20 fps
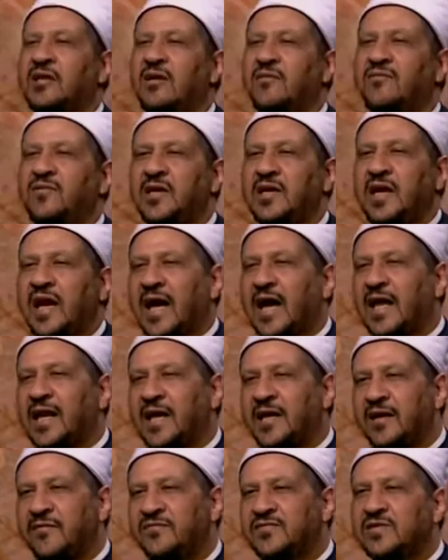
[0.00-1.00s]
فيه على
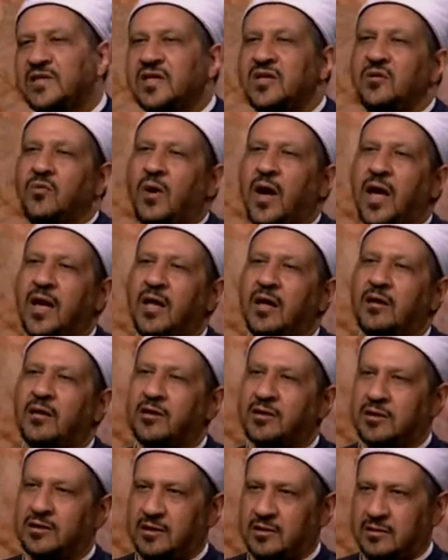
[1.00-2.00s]
نفسه وعلى
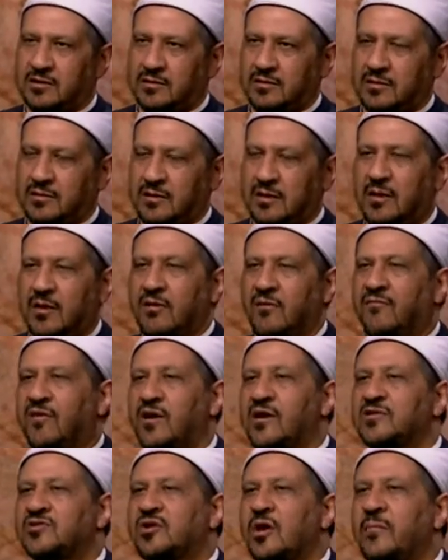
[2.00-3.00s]
غيره
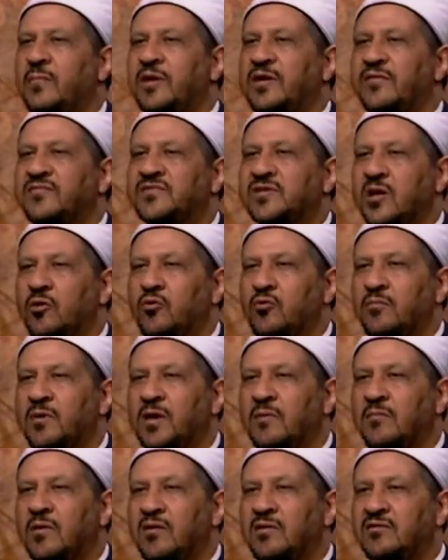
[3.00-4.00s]
فأصاب نفسه
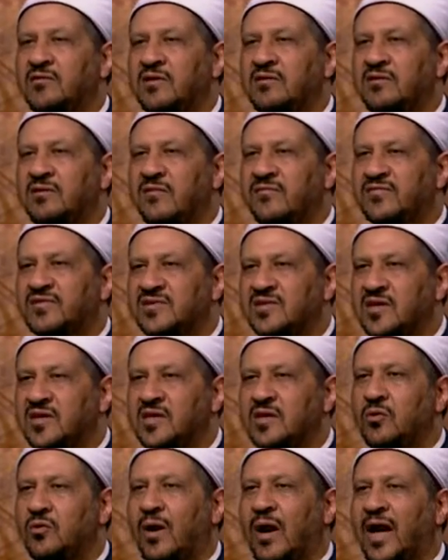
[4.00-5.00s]
بالمرض
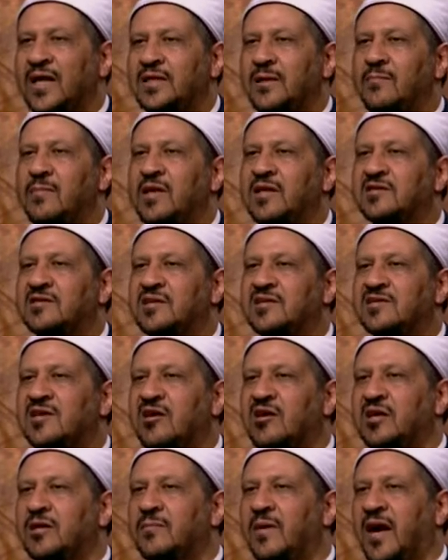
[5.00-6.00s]
النفسي وعدم
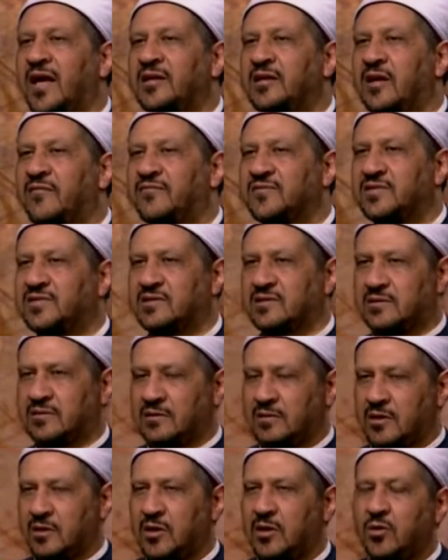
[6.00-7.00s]
الاتساق مع النفس صحيح.
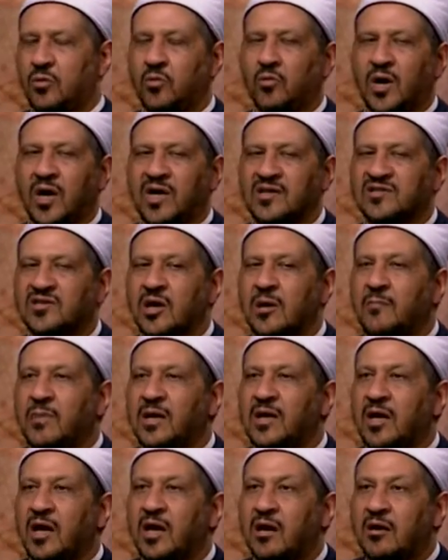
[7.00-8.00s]
وأصاب
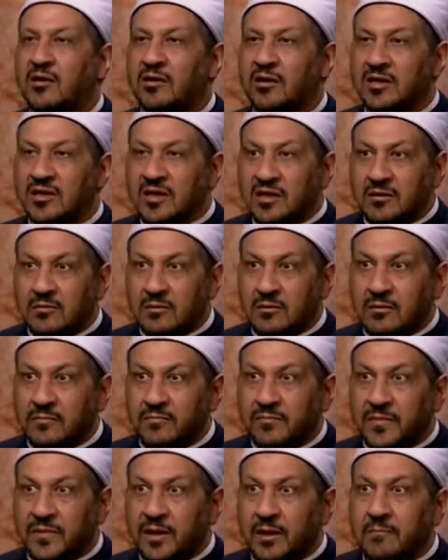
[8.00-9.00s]
الآخرين
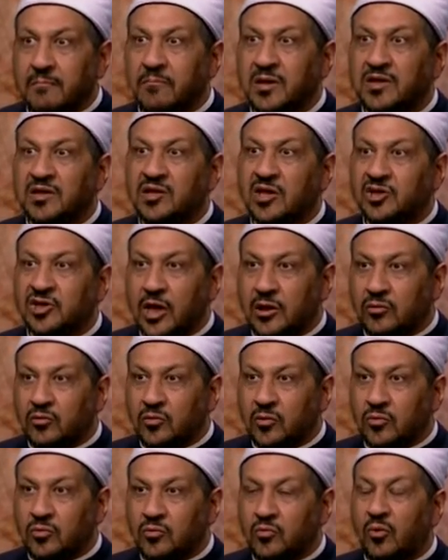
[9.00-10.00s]

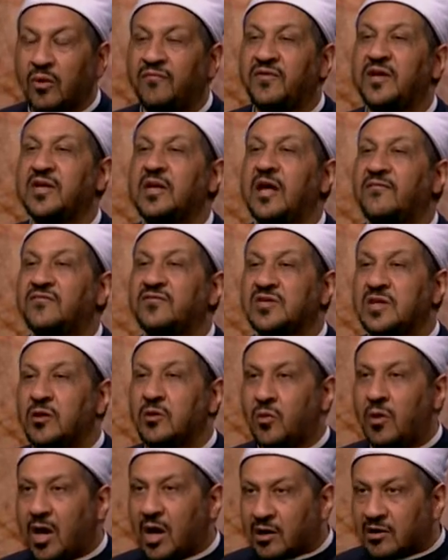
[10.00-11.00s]
بالتشدد وفي نفس
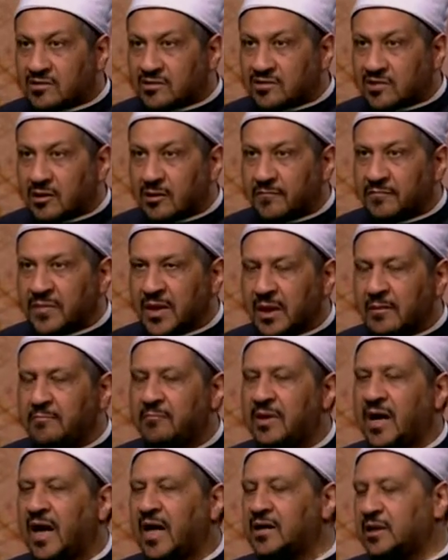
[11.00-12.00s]
الوقت
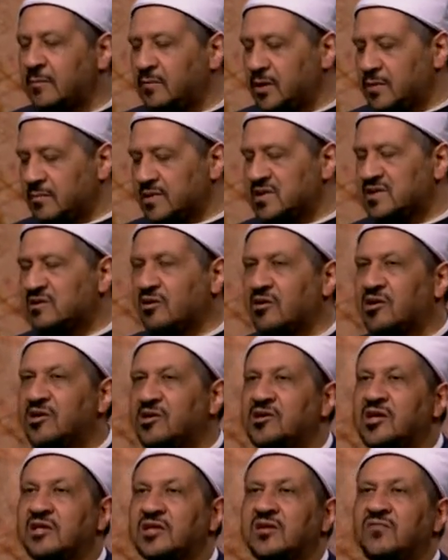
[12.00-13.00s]
بعدم
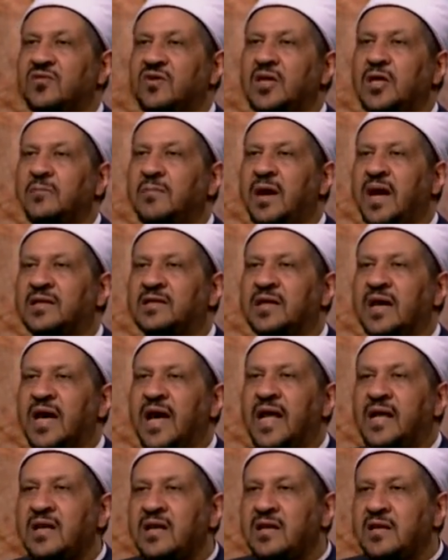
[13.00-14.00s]
المصداقية فيه بعد
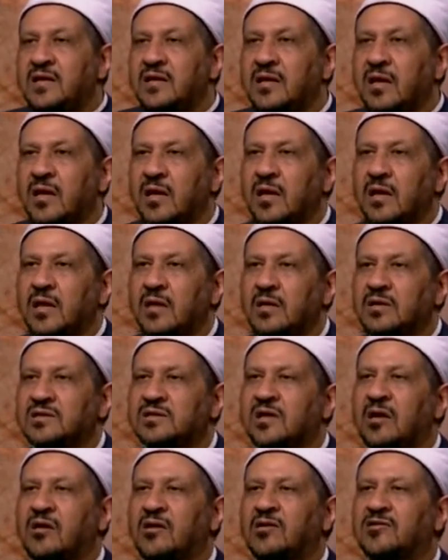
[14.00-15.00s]
أن
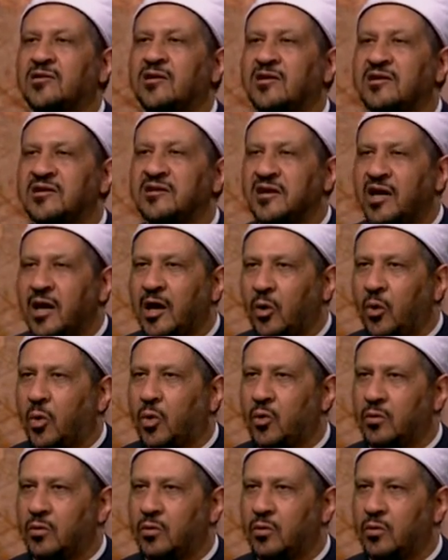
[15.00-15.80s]
سقط قناعه